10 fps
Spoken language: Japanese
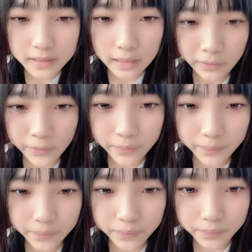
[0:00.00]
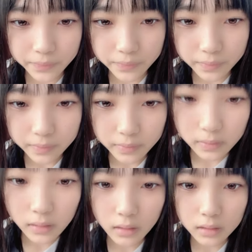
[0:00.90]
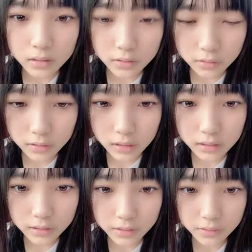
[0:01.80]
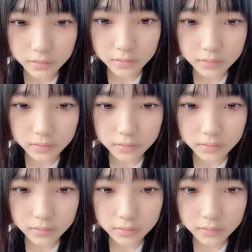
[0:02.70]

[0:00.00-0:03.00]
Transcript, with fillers: したよそうなんですよ